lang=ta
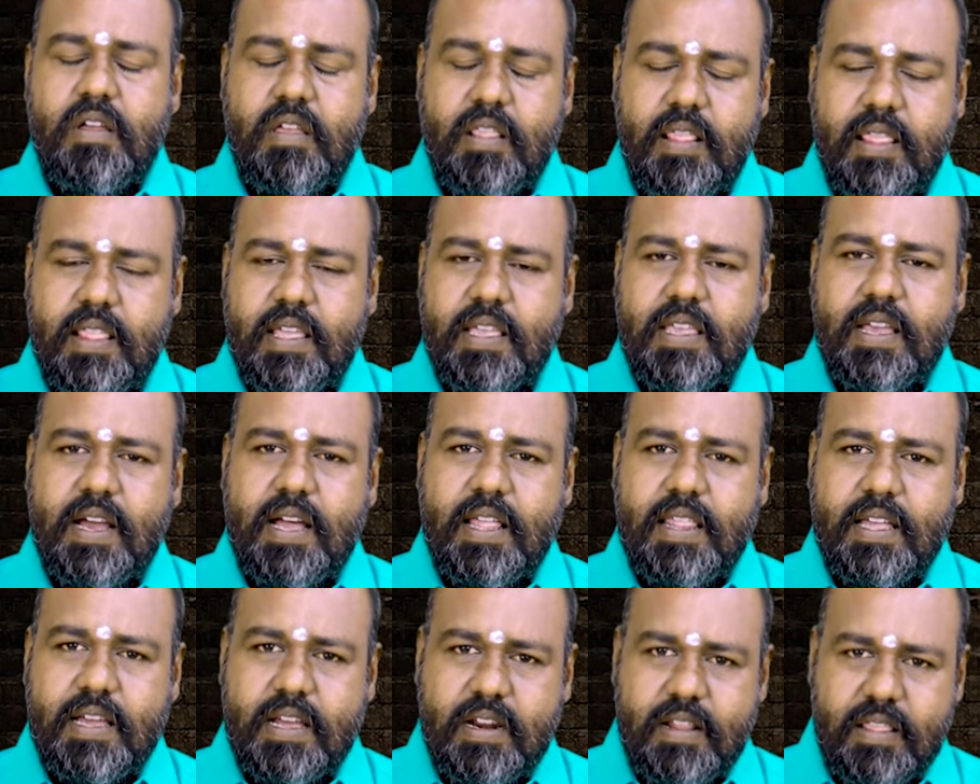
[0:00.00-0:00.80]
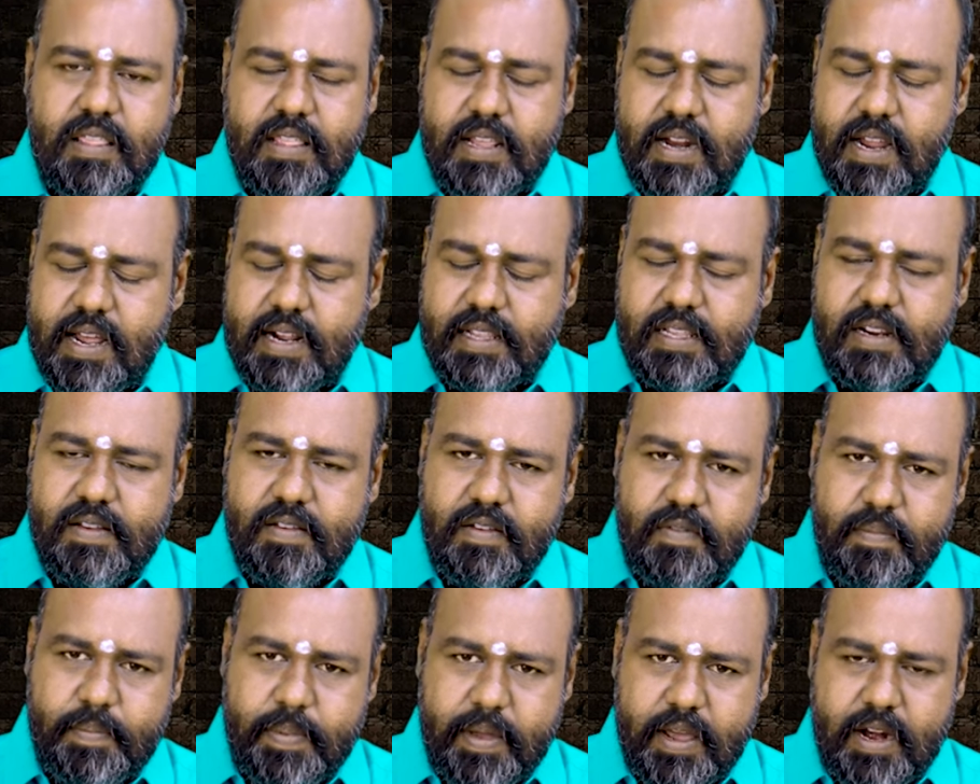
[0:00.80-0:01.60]
இந்த ஜாதகர் இந்த நேரத்தில்
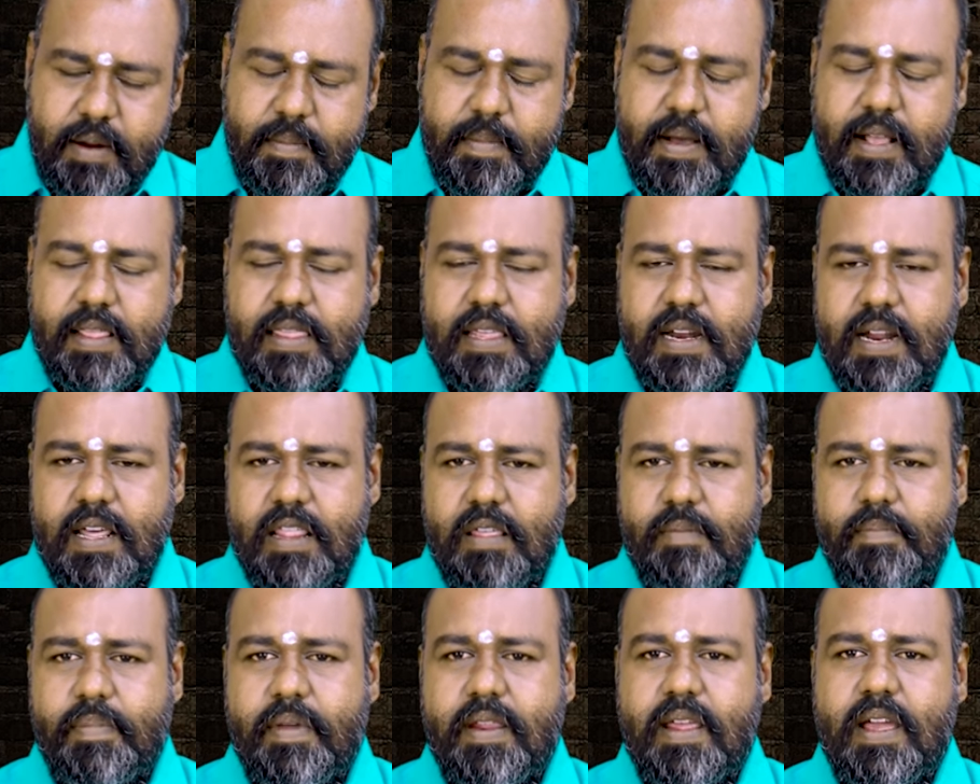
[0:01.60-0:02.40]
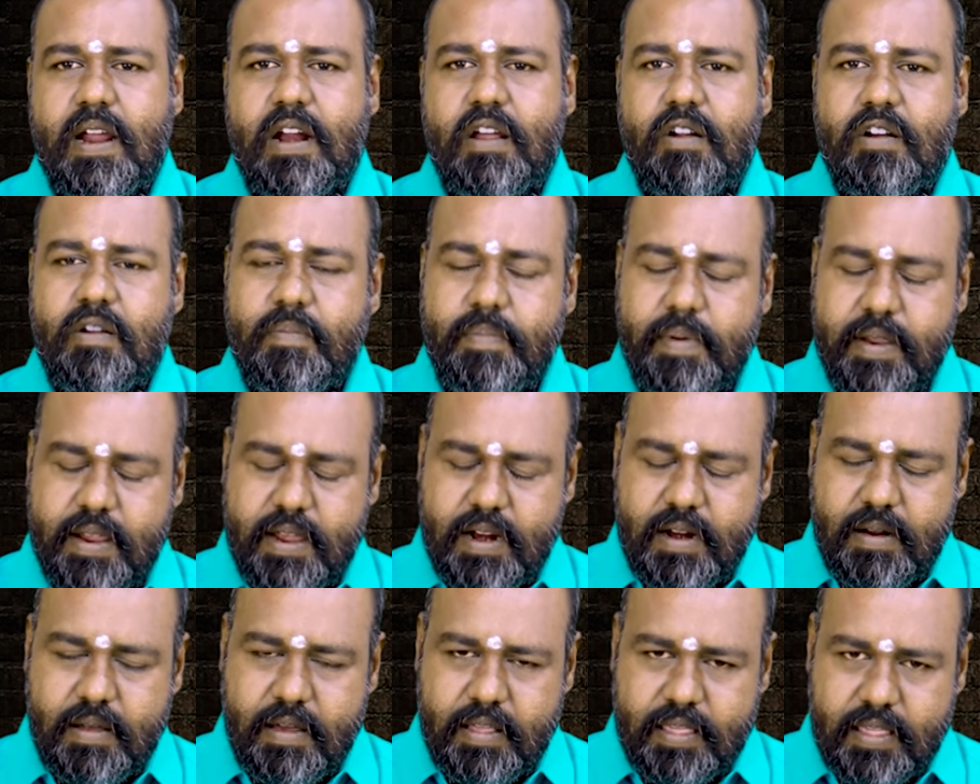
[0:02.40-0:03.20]
ஒரு பேரை மாற்றினா தான் பெரிய ஆளாகணும் பெரிய
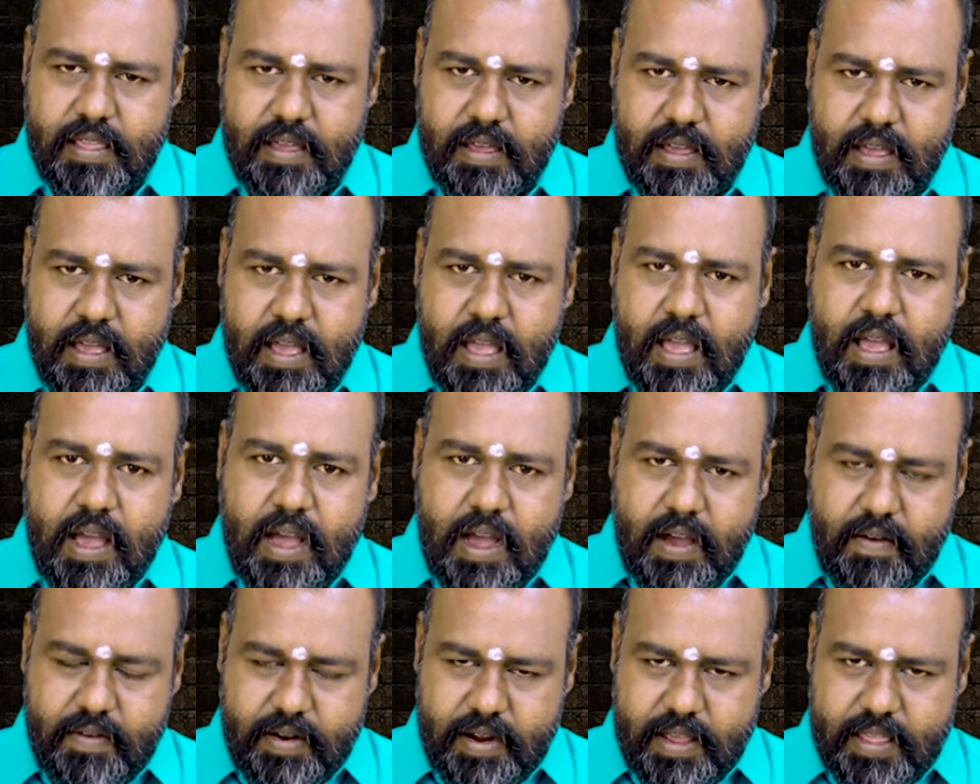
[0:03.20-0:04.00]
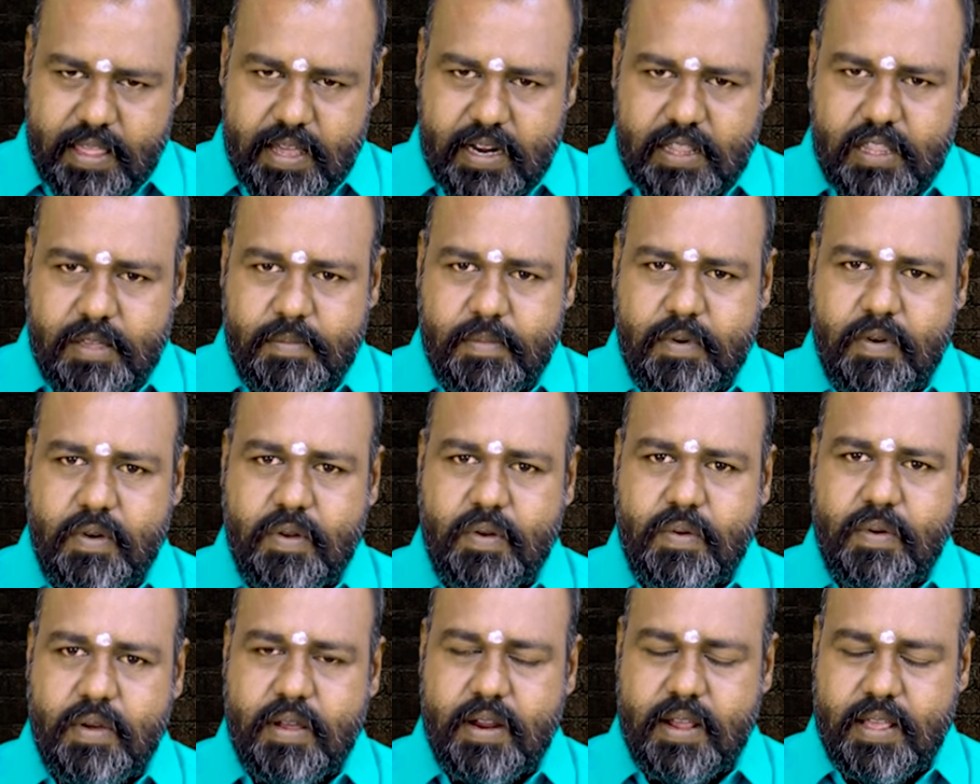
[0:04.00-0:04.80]
ஆளாக அந்த அவர் எதார்த்தமாக
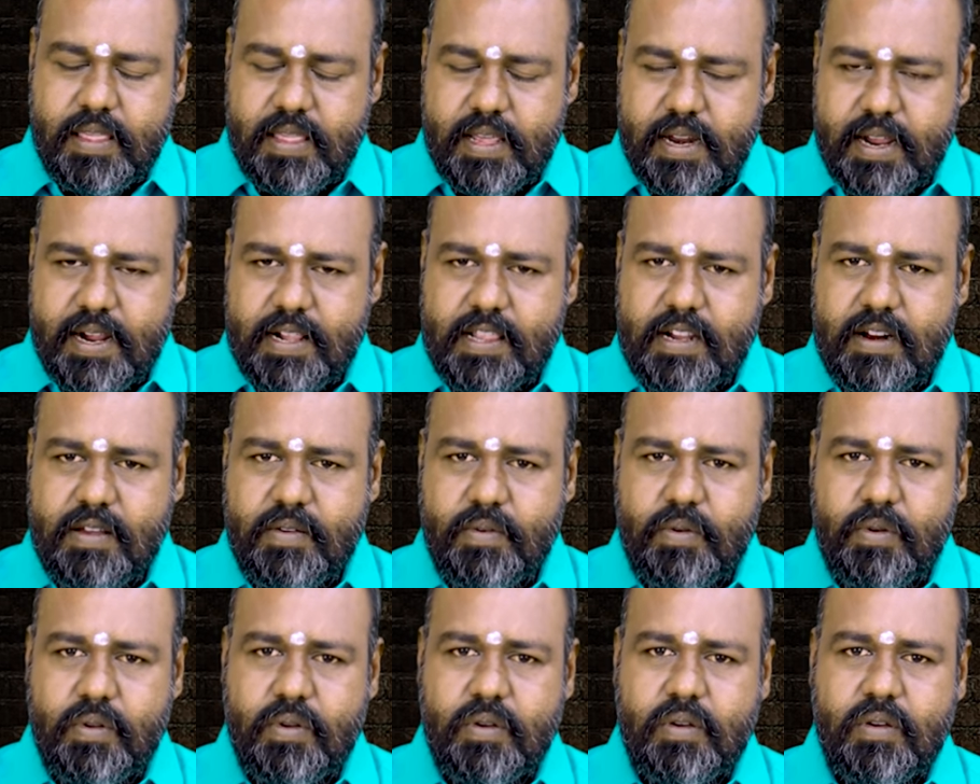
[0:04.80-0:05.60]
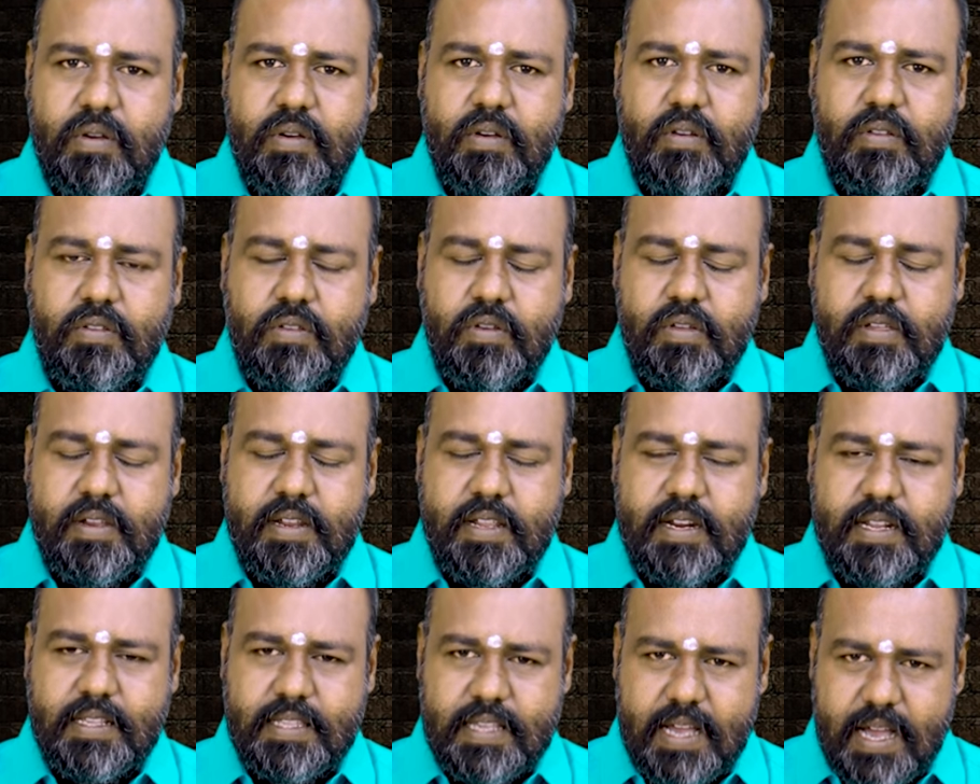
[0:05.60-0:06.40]
வருவார் அந்த நேரத்தில் ஒரு
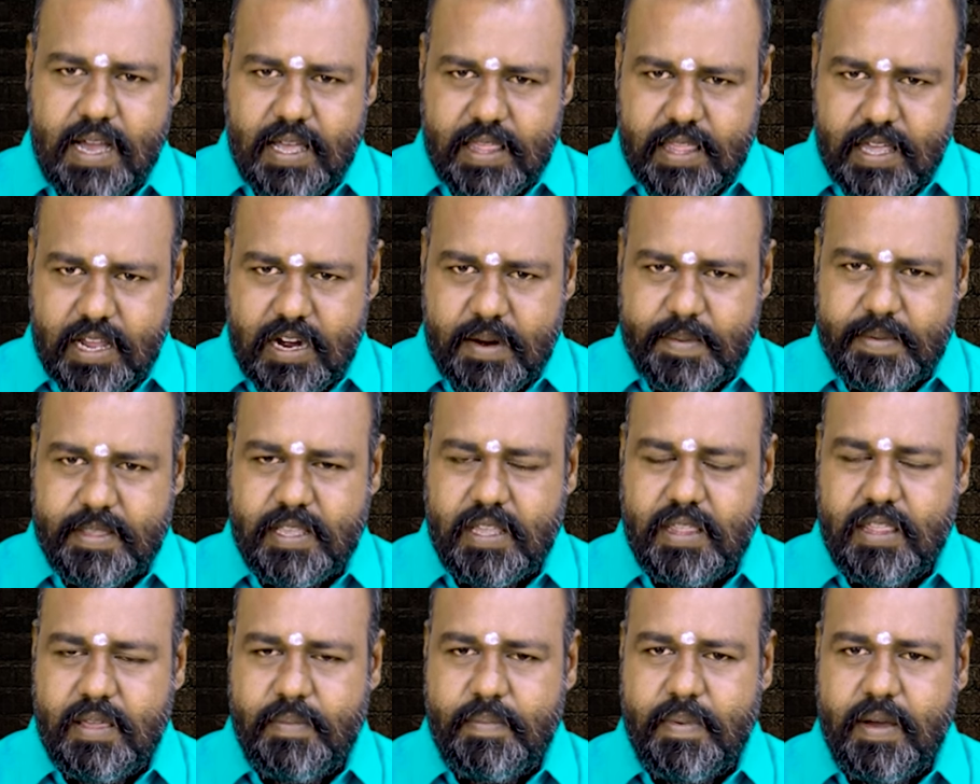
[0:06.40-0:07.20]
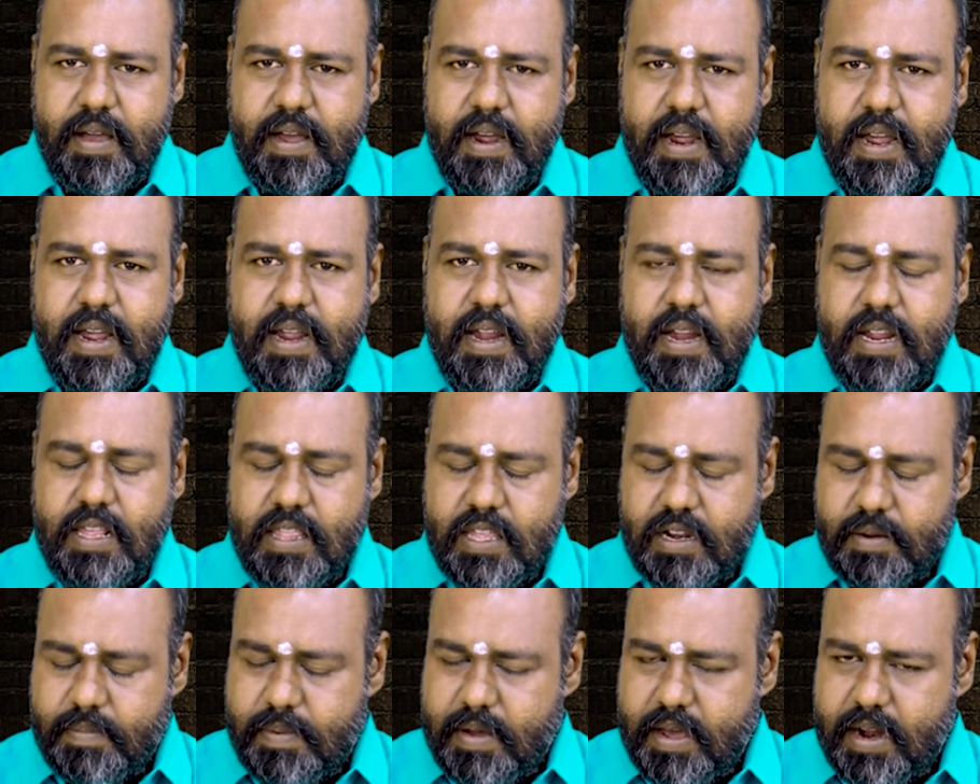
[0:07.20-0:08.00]
ஜோதிடரை சாதாரணமாக சந்திப்பாங்க
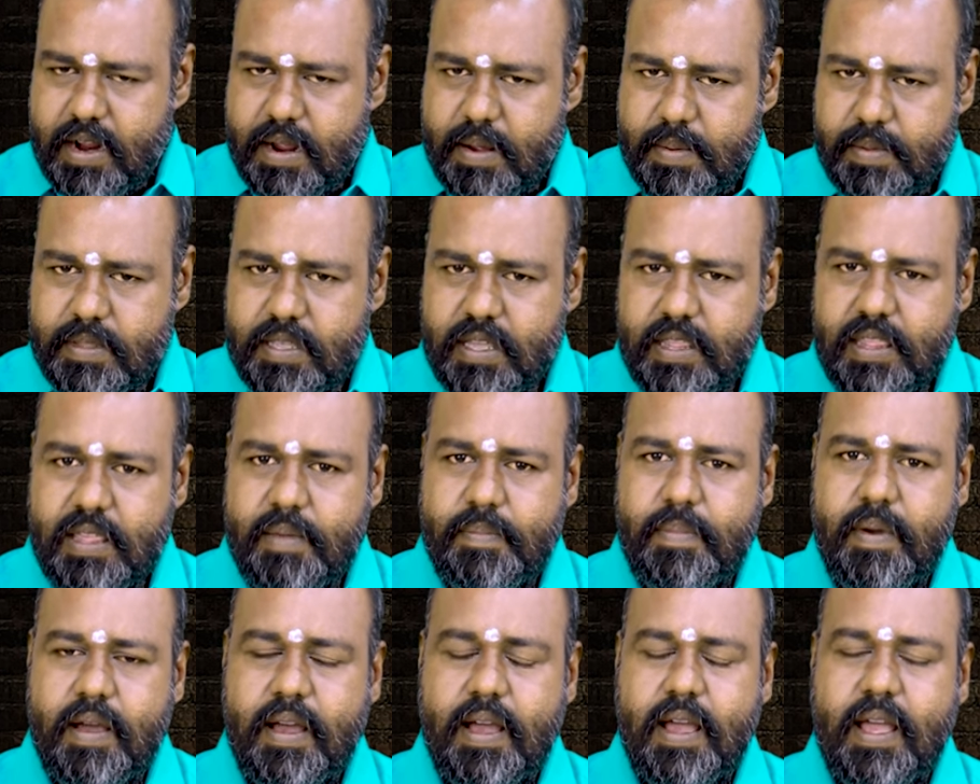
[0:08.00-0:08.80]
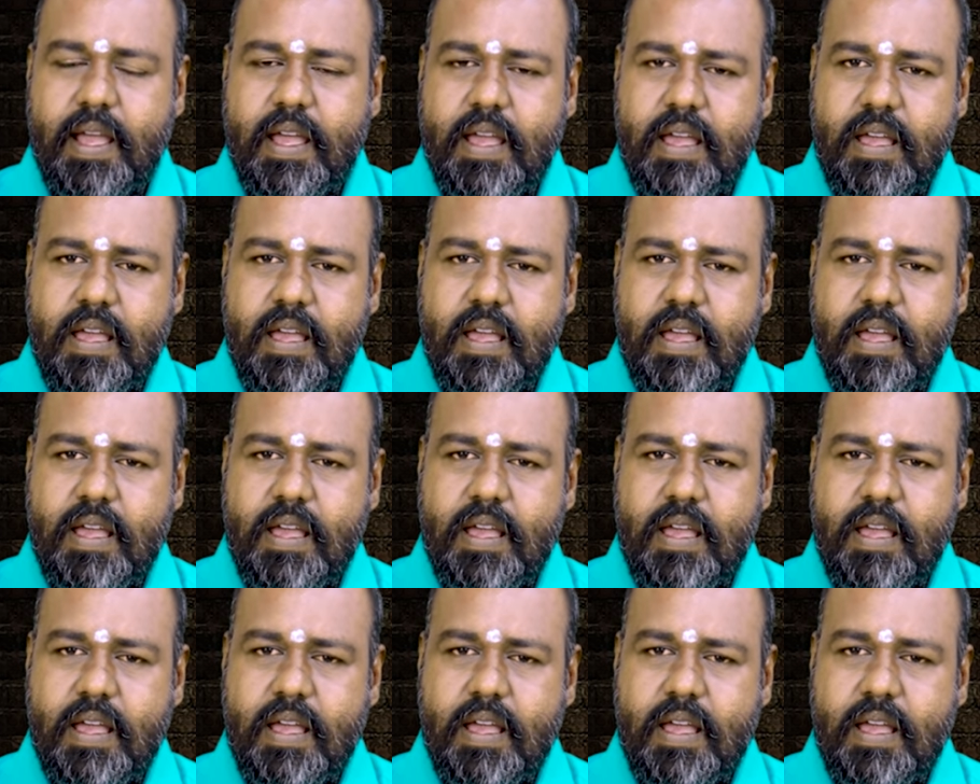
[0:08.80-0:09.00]
எதிர்பாராமல் சந்திப்பாங்க